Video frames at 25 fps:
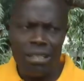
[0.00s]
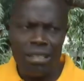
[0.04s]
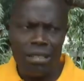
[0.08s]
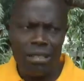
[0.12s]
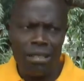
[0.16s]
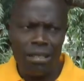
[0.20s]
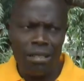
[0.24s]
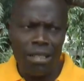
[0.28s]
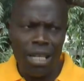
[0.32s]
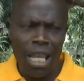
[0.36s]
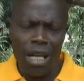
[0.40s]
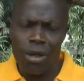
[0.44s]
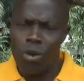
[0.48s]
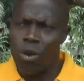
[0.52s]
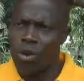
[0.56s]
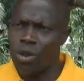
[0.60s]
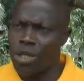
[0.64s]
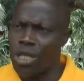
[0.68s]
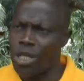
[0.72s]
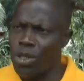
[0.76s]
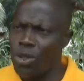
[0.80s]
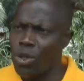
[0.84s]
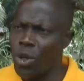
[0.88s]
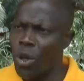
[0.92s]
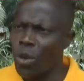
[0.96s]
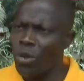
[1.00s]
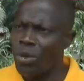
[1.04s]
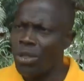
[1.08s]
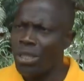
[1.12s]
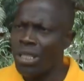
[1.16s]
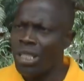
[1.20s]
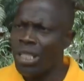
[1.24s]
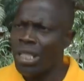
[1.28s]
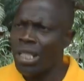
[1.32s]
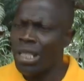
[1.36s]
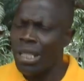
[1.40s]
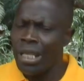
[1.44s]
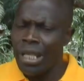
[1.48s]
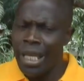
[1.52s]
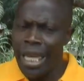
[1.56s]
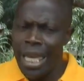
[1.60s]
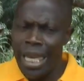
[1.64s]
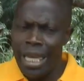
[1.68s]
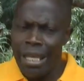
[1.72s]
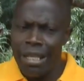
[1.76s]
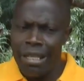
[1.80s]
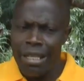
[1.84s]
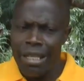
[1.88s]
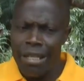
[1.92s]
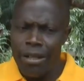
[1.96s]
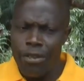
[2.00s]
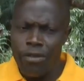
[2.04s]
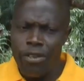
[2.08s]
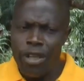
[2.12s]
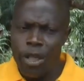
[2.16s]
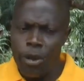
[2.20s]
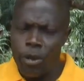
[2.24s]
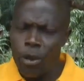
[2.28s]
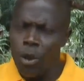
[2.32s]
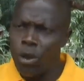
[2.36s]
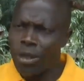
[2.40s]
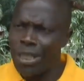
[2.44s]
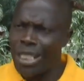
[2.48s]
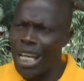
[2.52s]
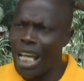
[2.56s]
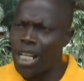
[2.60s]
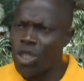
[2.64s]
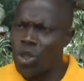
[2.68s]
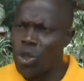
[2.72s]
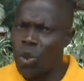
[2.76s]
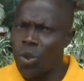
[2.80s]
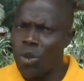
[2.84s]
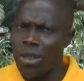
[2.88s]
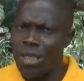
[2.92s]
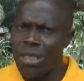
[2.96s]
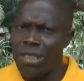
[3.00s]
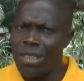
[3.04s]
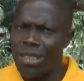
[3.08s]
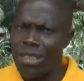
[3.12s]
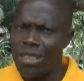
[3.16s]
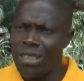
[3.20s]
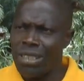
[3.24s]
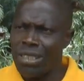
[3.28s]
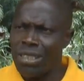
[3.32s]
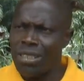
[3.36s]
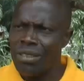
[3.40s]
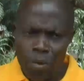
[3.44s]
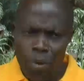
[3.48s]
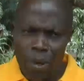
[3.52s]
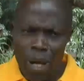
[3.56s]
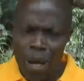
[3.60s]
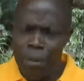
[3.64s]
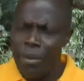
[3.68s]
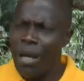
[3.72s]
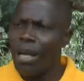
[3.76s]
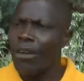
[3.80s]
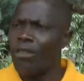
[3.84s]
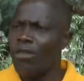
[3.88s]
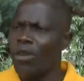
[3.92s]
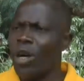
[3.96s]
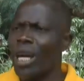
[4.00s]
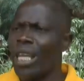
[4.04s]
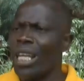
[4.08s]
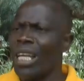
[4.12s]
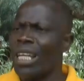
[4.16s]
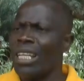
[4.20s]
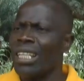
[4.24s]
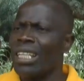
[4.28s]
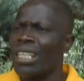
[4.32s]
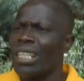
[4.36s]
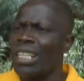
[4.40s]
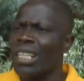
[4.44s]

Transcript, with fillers: euh, la concession et le véhicule klaxonne euh, bruyamment, voilà.